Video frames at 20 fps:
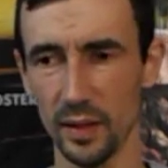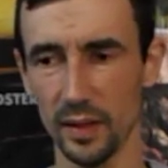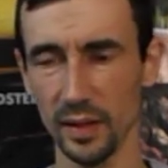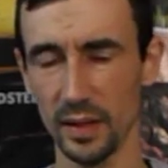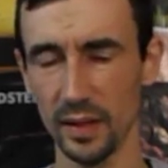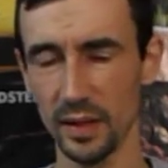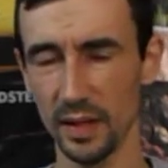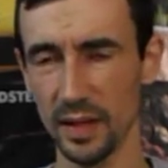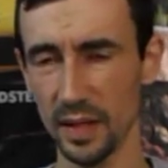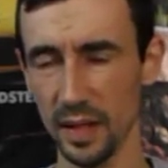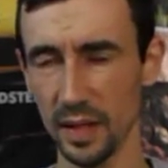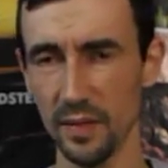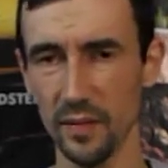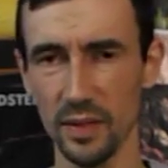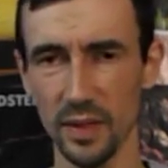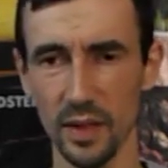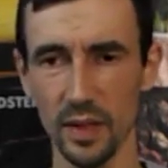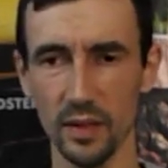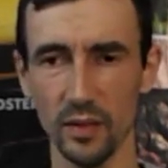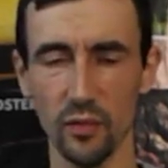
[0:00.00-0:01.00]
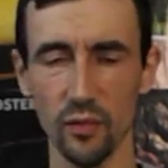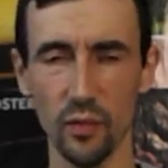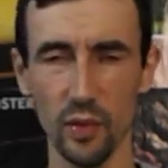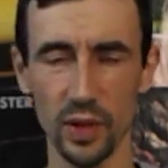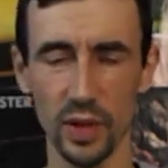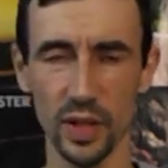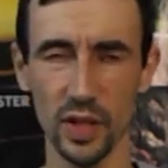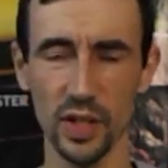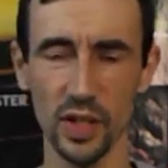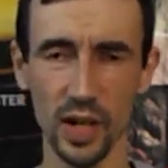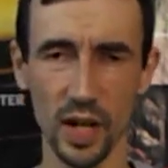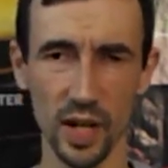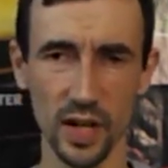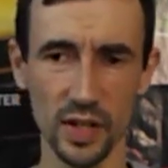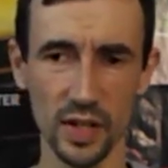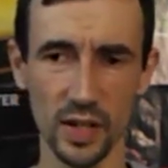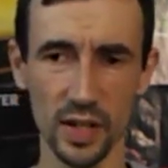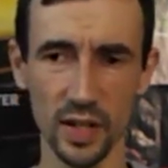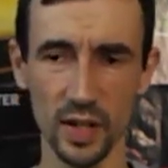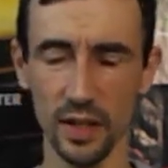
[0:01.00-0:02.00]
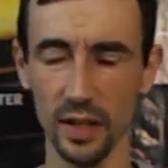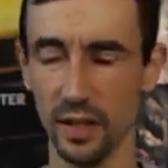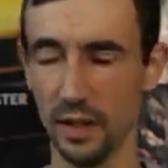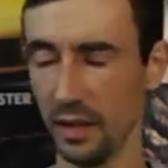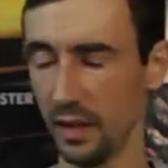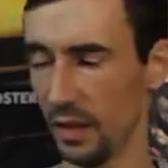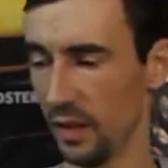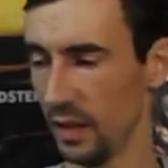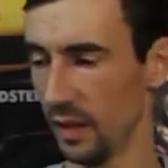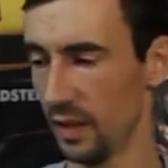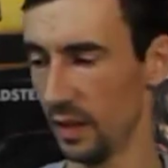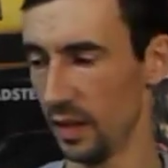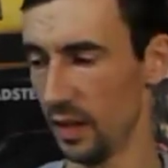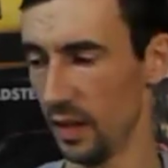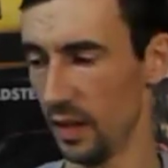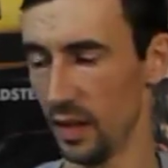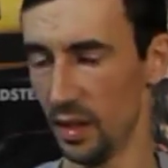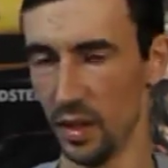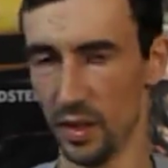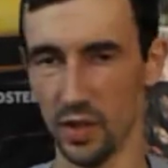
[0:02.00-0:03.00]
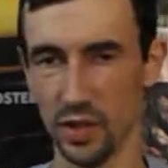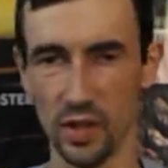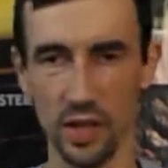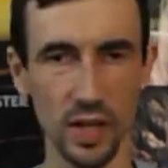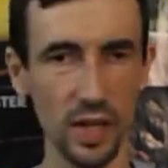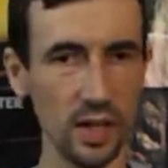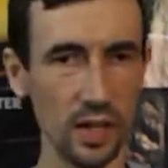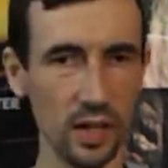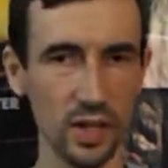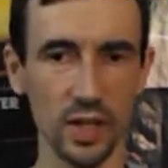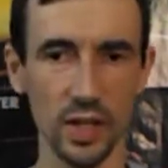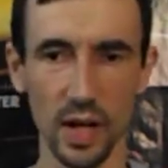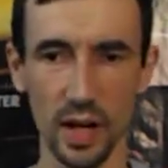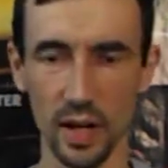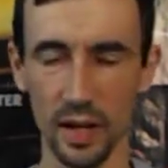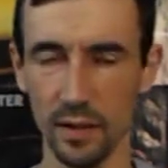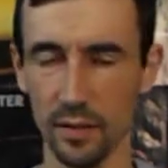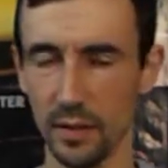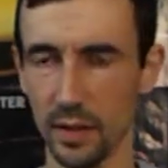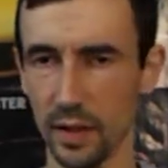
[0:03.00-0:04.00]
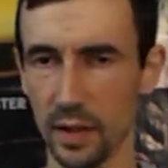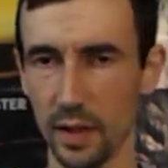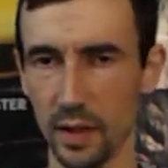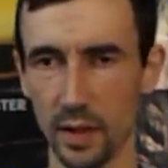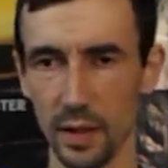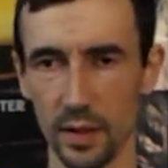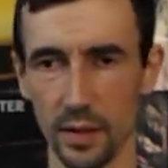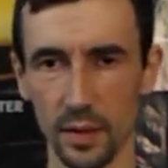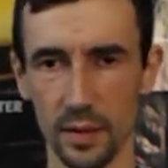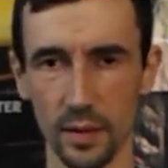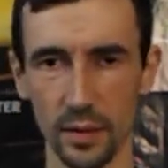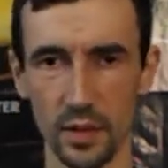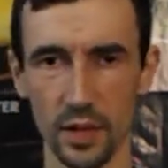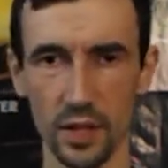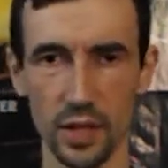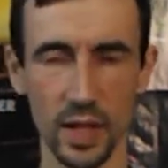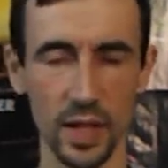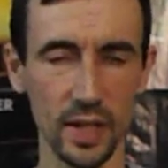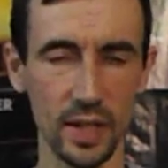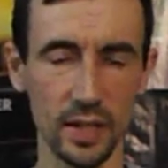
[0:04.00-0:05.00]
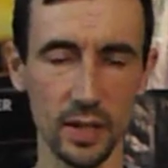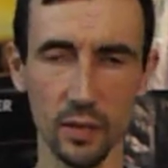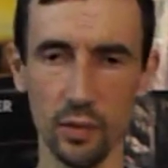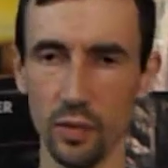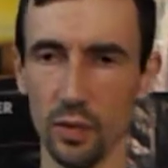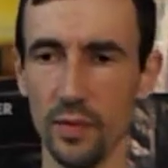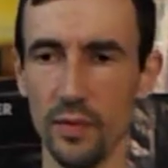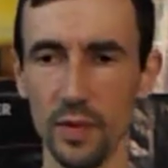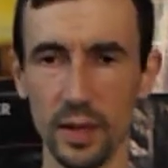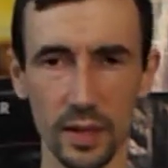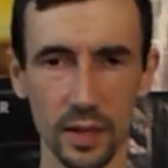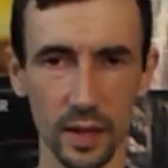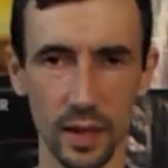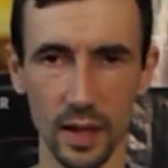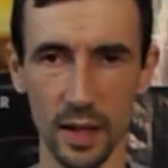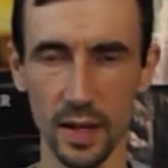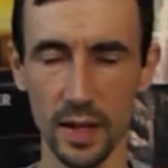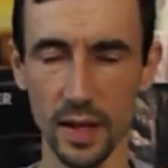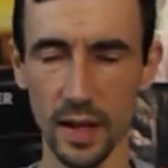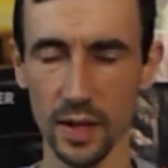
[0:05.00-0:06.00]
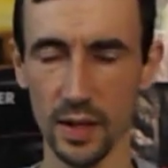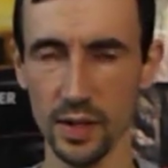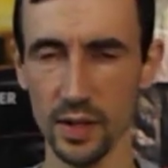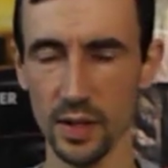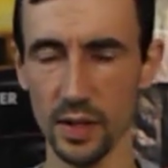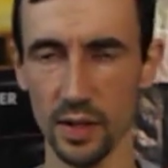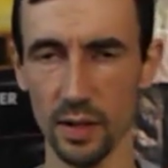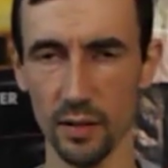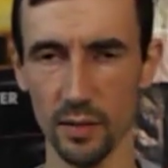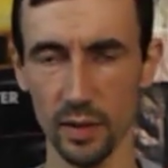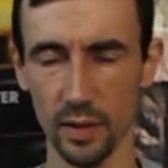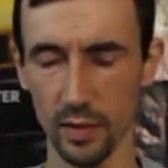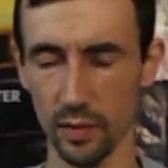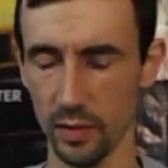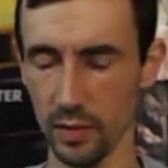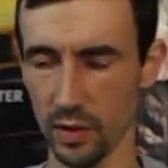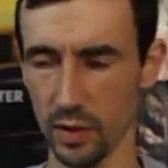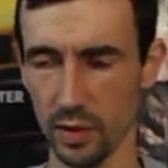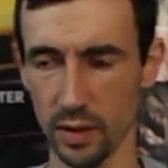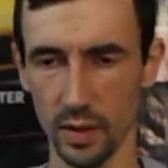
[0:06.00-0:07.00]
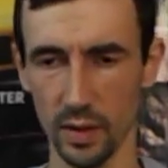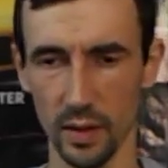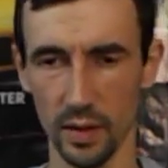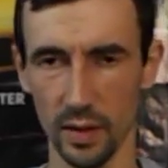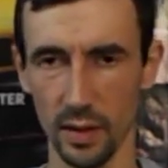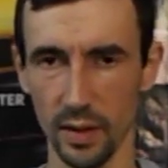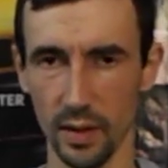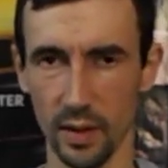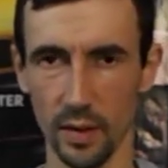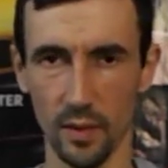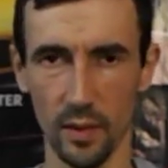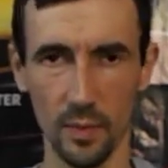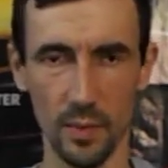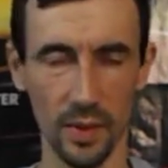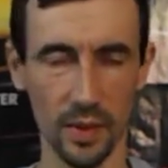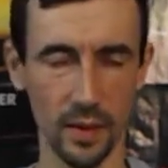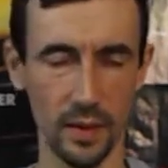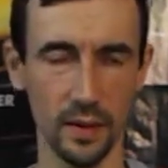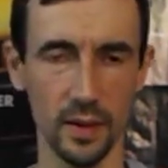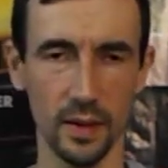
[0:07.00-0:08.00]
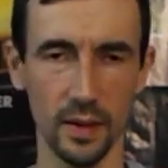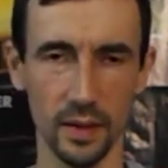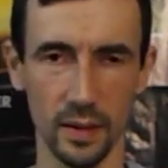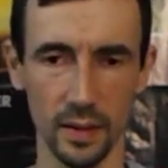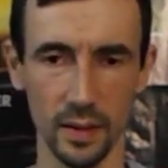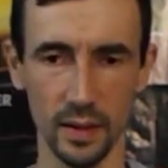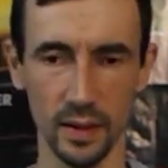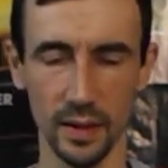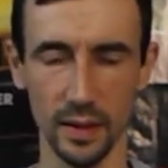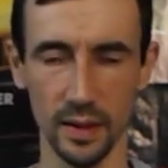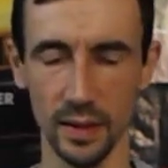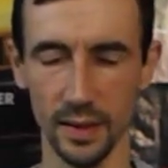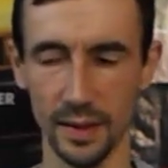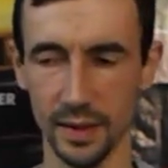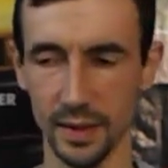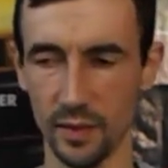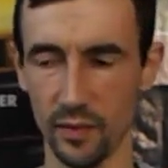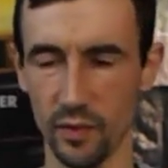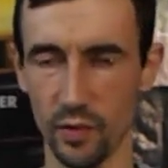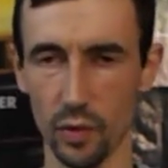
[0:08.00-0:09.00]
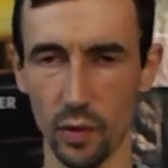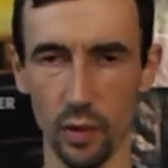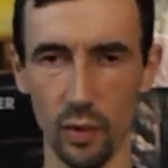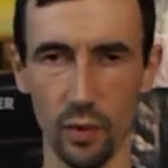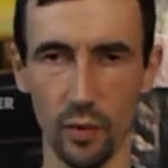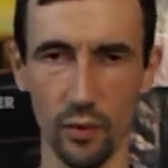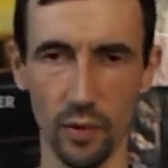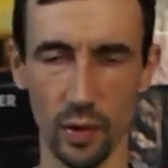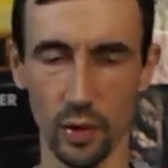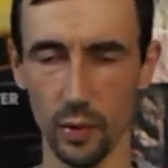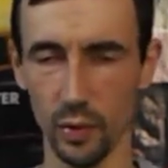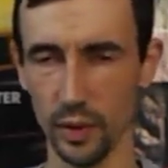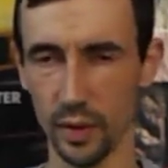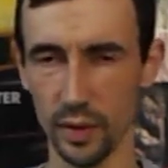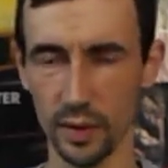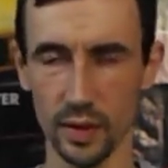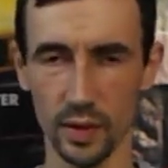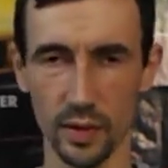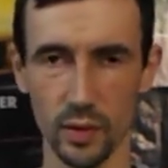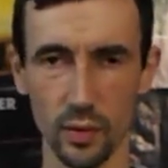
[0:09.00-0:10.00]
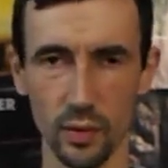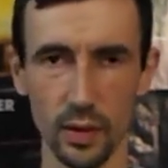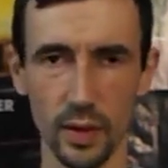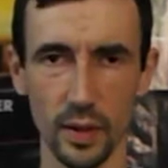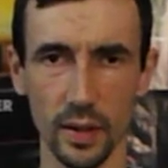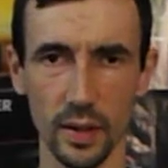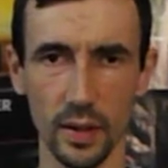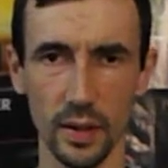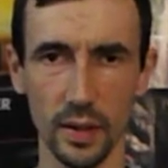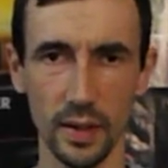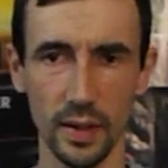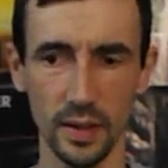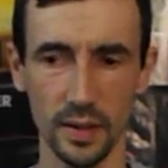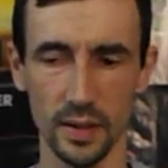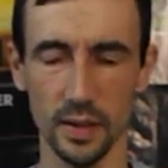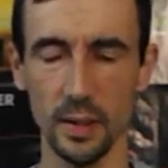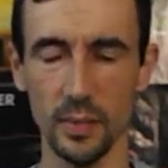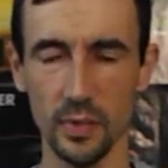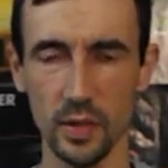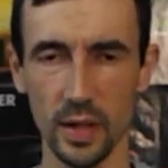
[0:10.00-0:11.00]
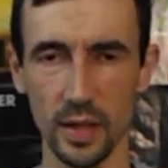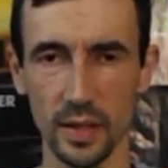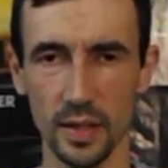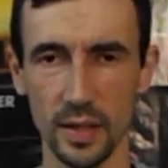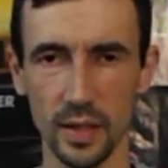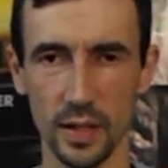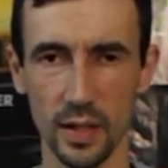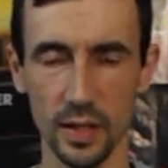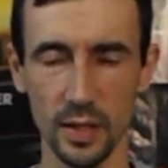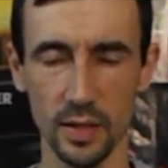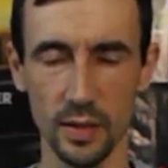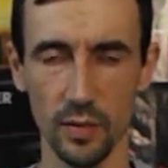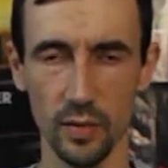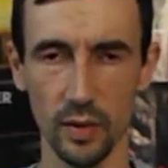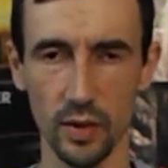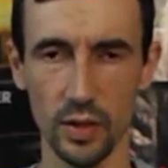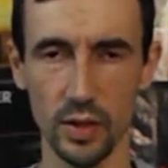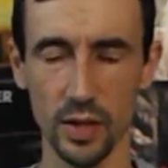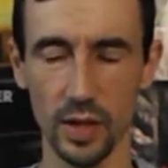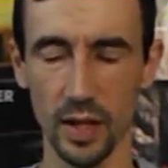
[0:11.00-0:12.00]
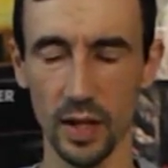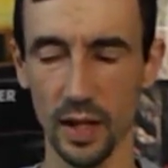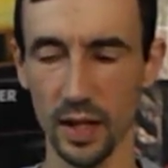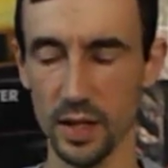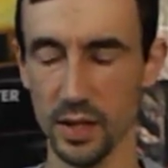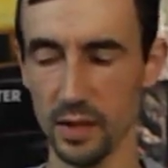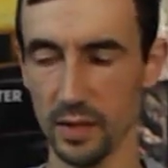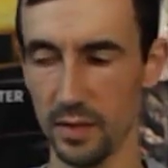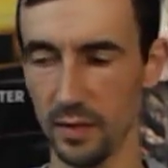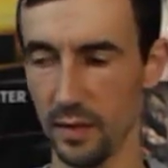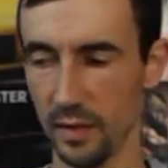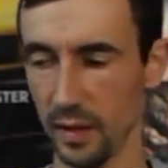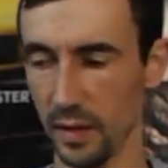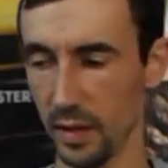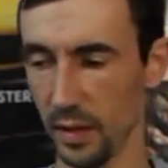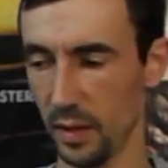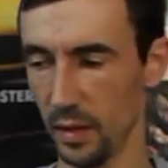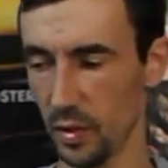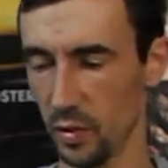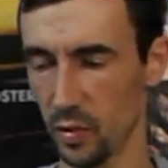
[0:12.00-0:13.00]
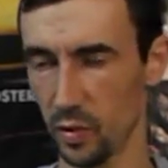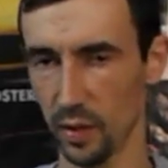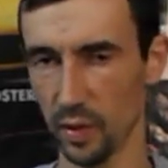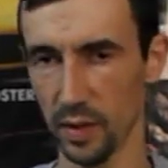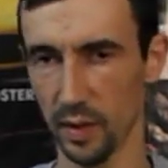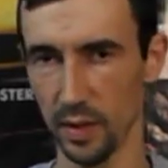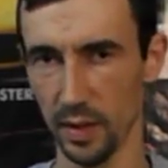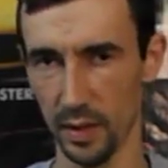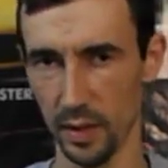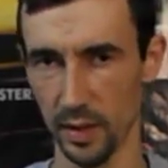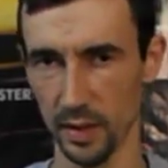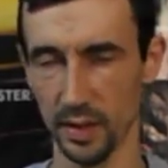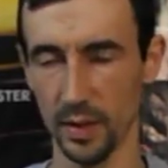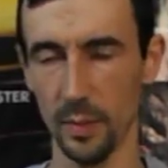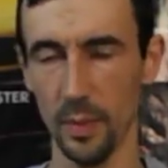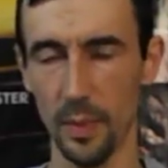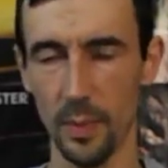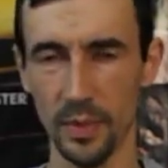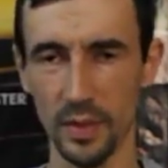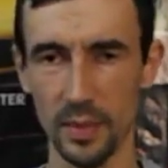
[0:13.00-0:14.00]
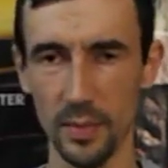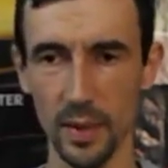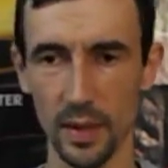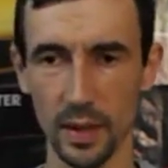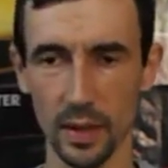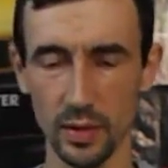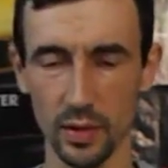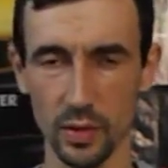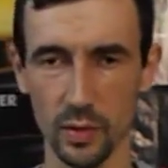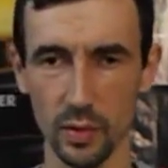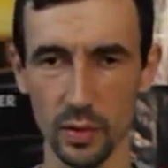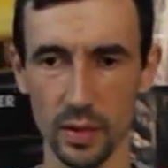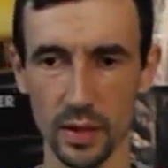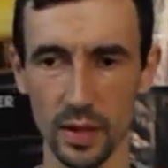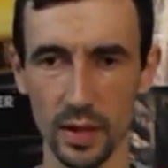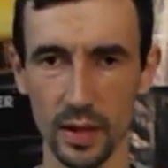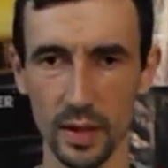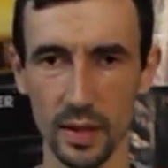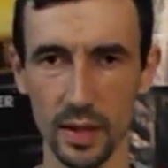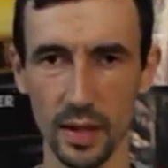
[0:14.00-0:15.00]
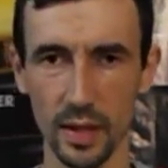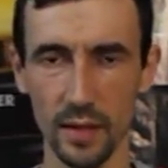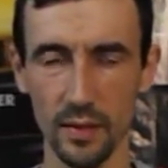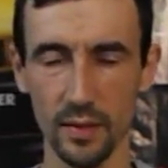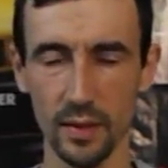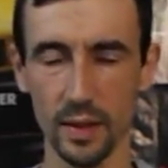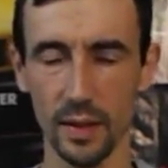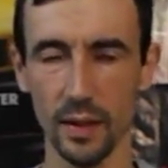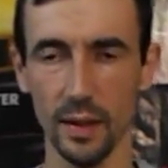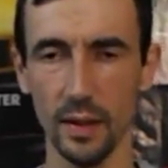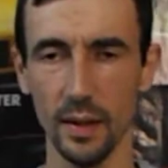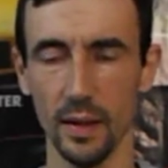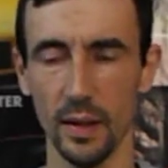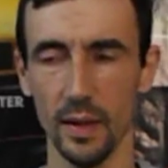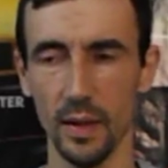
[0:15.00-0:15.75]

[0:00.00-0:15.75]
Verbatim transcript: э, древняя, двухречажная 4 шаровых, 6 рулевых наконечников. Короче, во-первых, э, это все выходит со строя. Запчасти сейчас не очень качественные, еще и сама по себе конструкция древняя.